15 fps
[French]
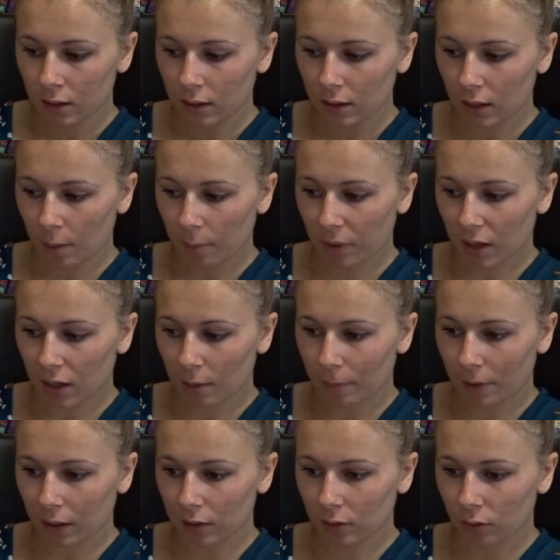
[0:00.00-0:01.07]
Et après, elle
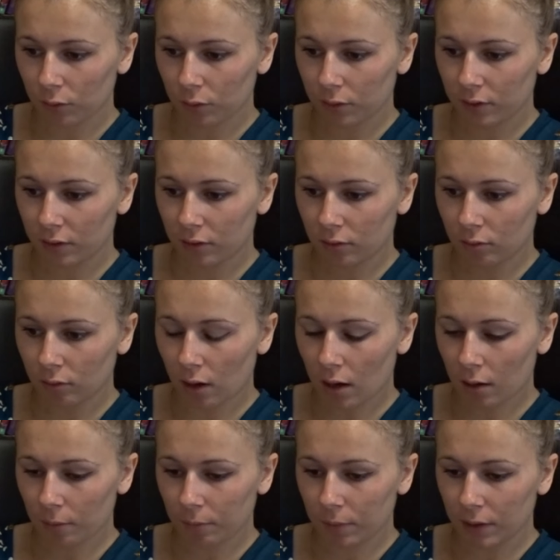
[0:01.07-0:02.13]
apparaît dans d'autres
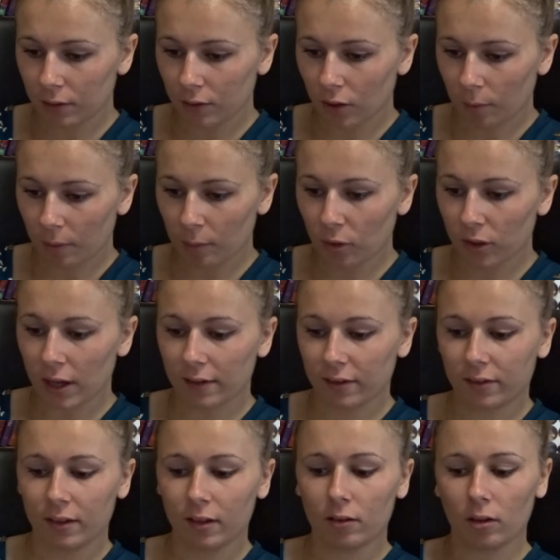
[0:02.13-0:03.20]
histoires. Mais normalement, il y a
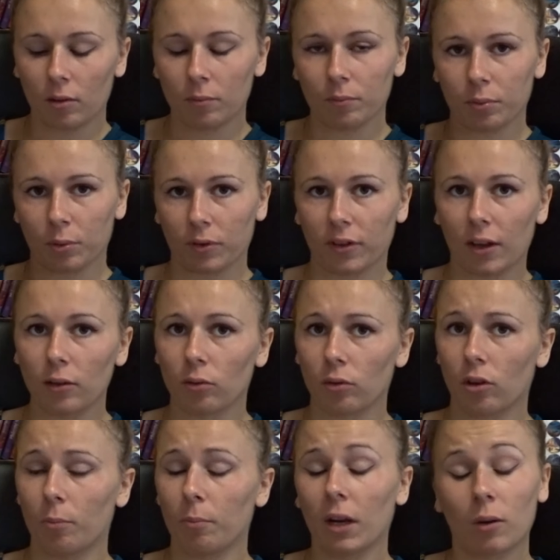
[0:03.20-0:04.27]
6 tomes pour ça, donc
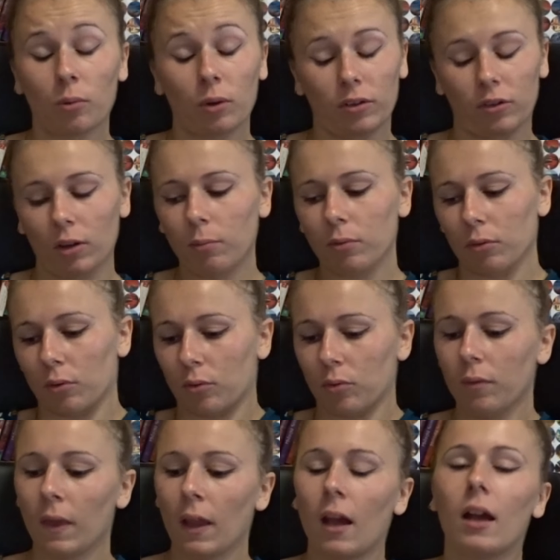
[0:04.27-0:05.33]
comme Blackwater pour le
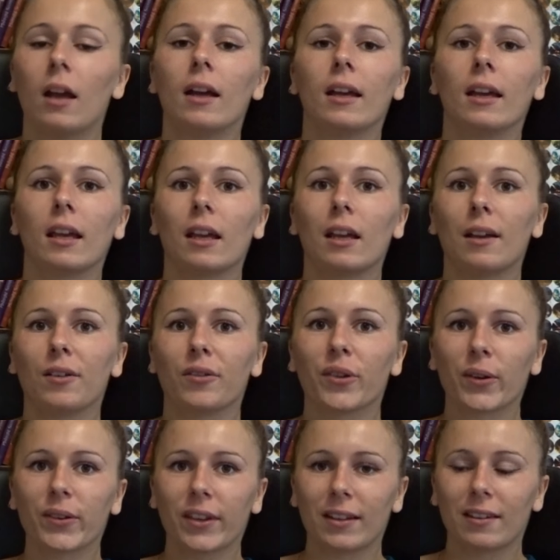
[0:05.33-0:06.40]
coup. Et
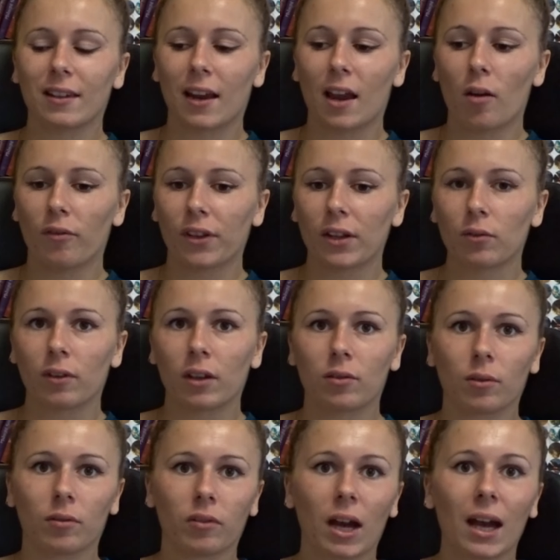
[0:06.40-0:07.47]
dans cette saga, en fait, on va
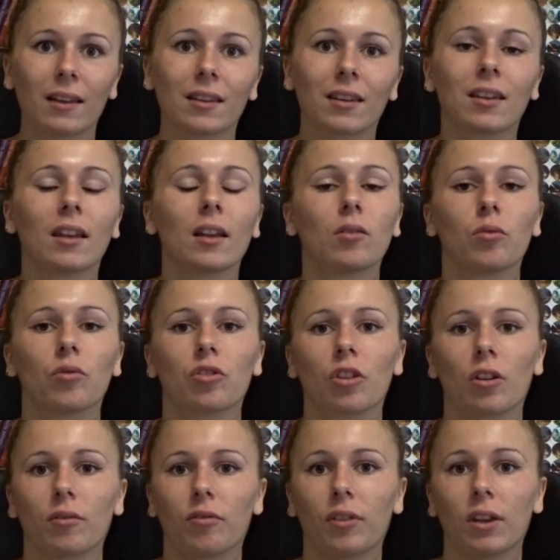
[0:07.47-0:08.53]
suivre Anne, qui est une
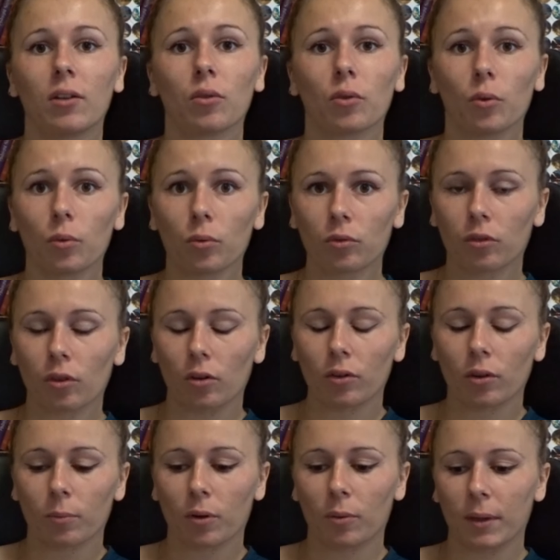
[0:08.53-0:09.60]
jeune fille de 11 ans
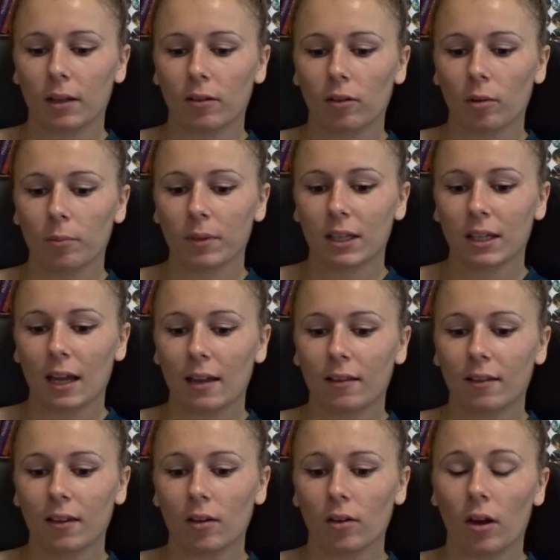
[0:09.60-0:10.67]
dans le premier tome, qui a
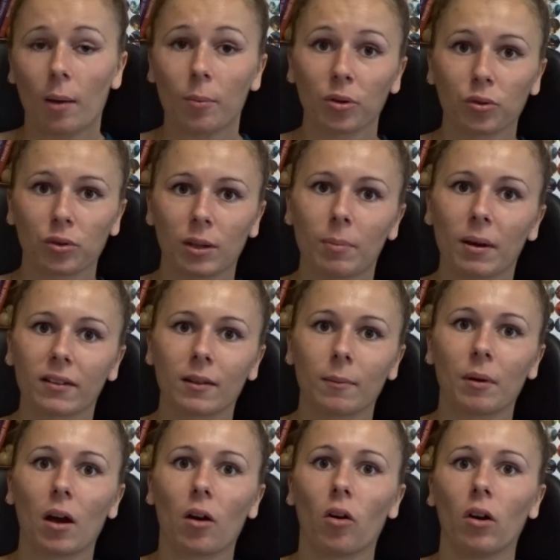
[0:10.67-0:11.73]
été euh, abandonnée par ses
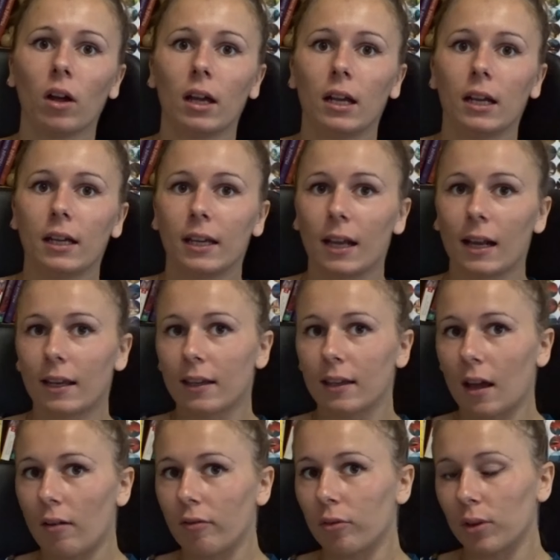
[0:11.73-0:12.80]
parents et qui
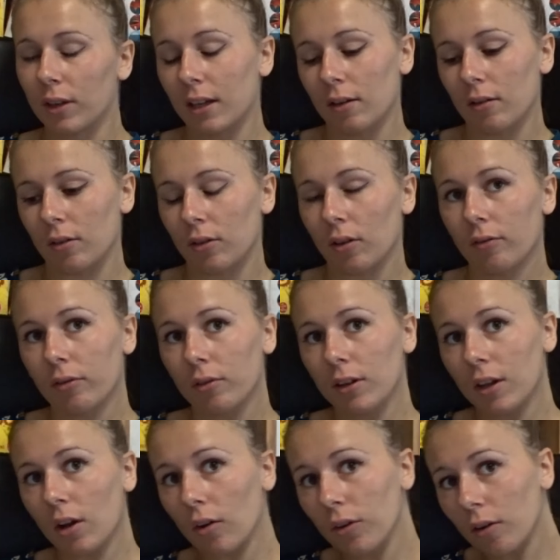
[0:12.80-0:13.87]
a vogué euh,
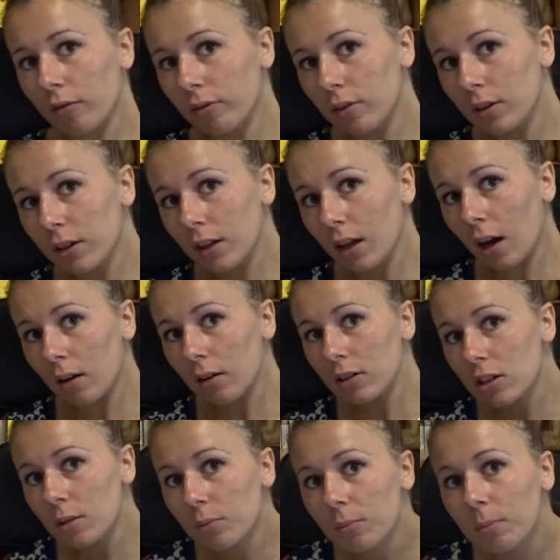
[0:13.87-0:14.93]
d'orphelinat en orphelinat.
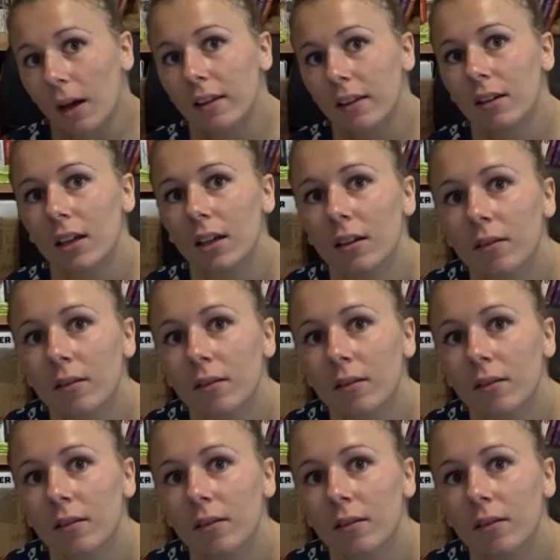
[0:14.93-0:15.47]
J'ai plus de batterie